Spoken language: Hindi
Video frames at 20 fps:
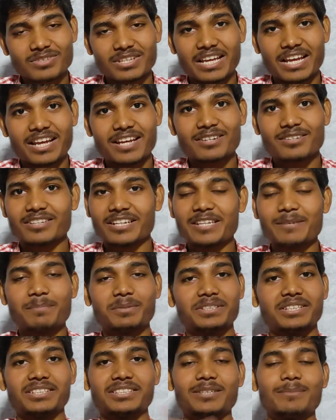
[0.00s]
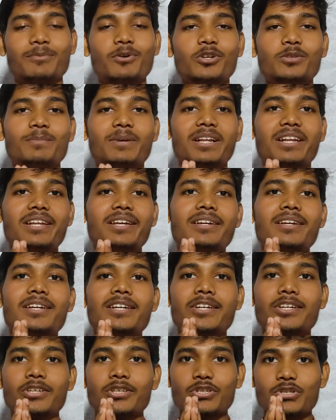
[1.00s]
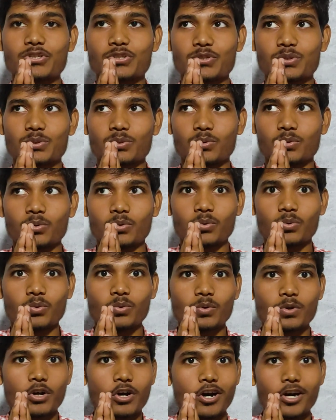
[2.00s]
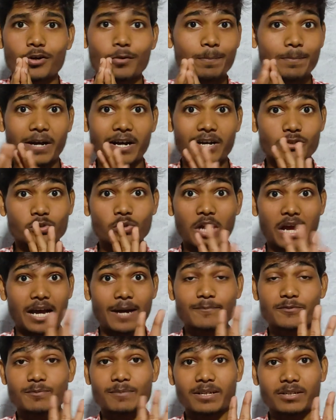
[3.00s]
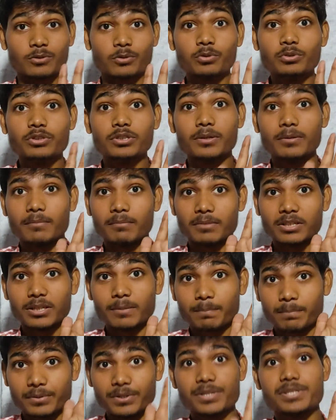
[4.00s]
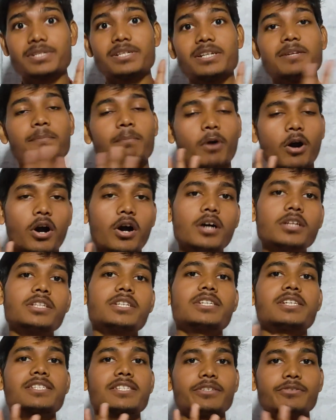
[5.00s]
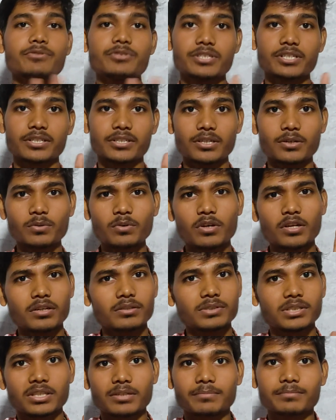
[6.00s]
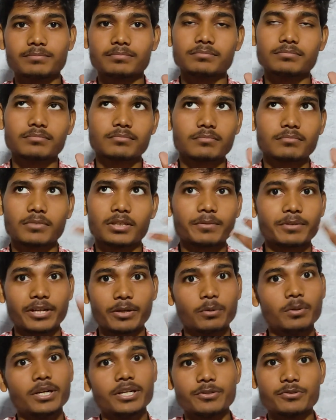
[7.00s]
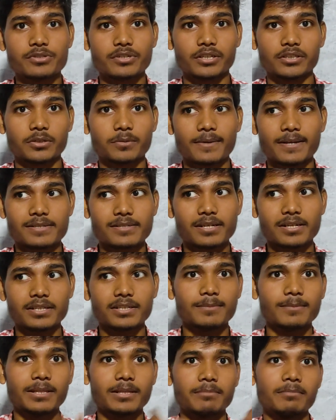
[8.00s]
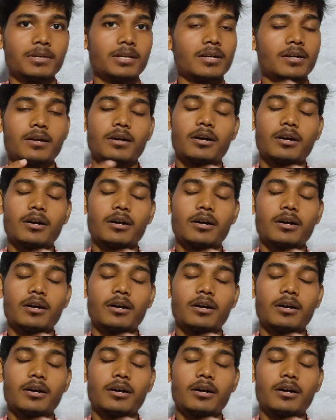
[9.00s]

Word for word: खैर नहीं पता था बहुत पहले सो so, और वो पाँचों ऐप्स मैं खुद मतलब पर्सनली बहुत अच्छे से यूज़ करता हूँ और मतलब मतलब रेगुलर यूज़ करता हूँ मैं ऐसा नहीं कि मतलब